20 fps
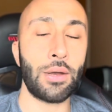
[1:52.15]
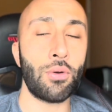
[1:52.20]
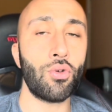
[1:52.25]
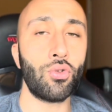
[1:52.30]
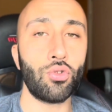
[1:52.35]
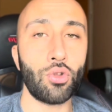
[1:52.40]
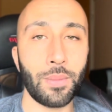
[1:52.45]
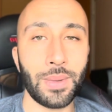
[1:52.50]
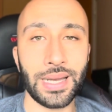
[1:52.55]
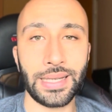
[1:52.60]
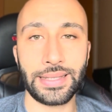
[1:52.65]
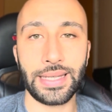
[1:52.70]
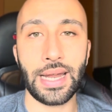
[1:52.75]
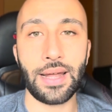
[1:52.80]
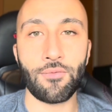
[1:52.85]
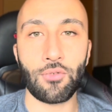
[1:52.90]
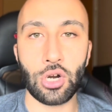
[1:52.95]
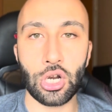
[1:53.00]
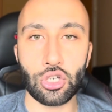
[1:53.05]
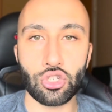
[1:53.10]
Lui nel 2003
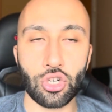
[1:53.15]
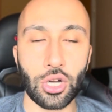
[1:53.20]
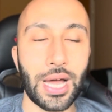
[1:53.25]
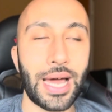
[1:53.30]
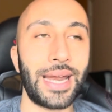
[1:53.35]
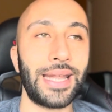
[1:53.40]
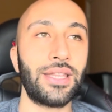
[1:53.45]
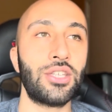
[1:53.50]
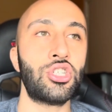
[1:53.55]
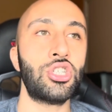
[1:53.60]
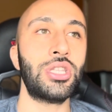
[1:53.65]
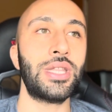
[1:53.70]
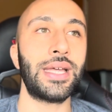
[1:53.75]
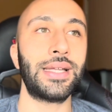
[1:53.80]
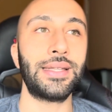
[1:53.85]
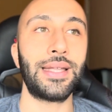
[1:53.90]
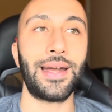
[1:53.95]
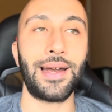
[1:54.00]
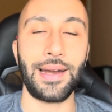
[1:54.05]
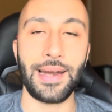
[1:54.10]
vuole giocare, decide di
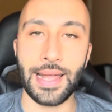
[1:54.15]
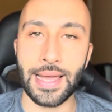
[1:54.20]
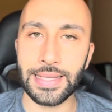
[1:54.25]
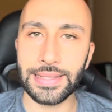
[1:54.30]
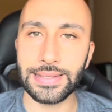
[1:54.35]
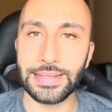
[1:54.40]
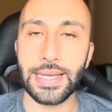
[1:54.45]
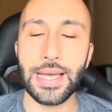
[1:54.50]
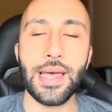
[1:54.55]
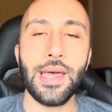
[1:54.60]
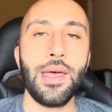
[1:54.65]
andare al Lens,